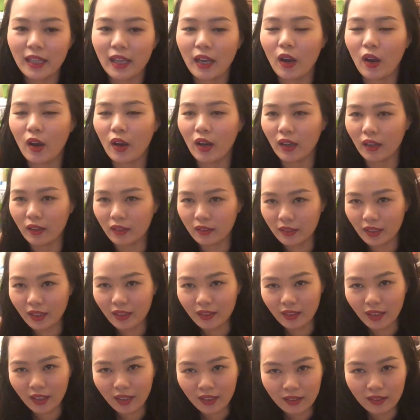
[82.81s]
Thì họ
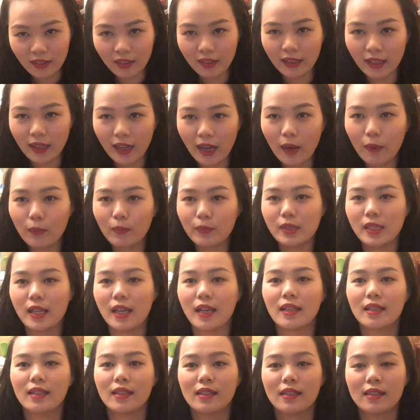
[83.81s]
rất thích người đàn ông
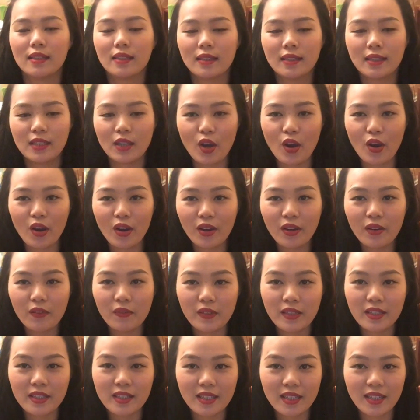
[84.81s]
sẽ chọn
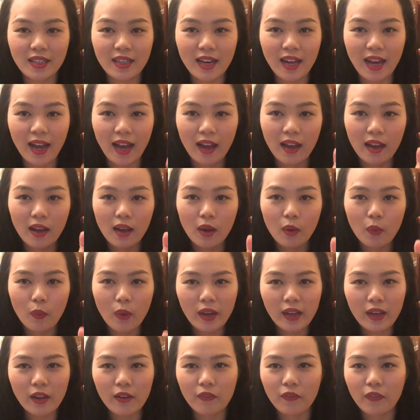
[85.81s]
cái vị trí là
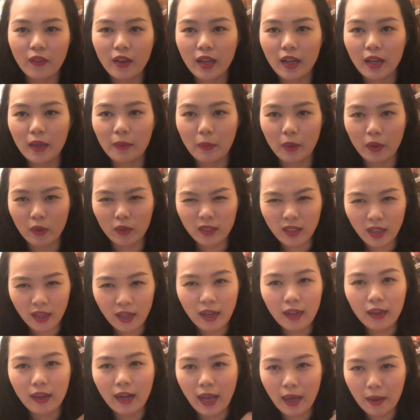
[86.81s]
quán cà phê mà có
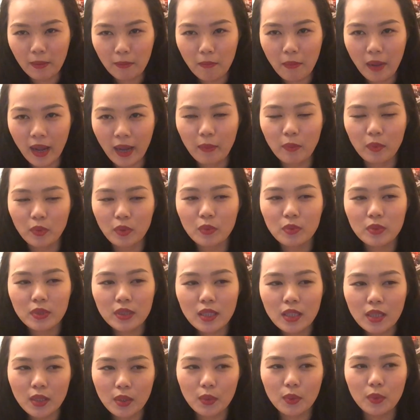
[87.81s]
thể là lãng mạn một chút
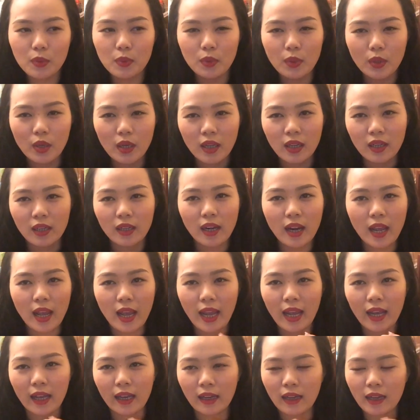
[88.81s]
xíu,
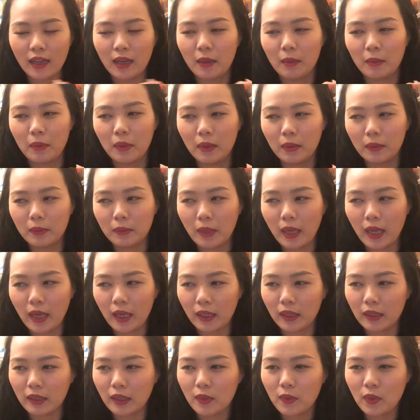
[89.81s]
đèn
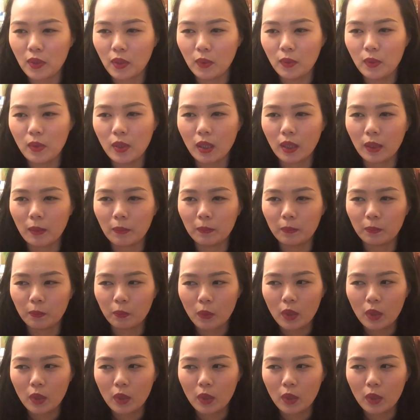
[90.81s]
đèn theo kiểu là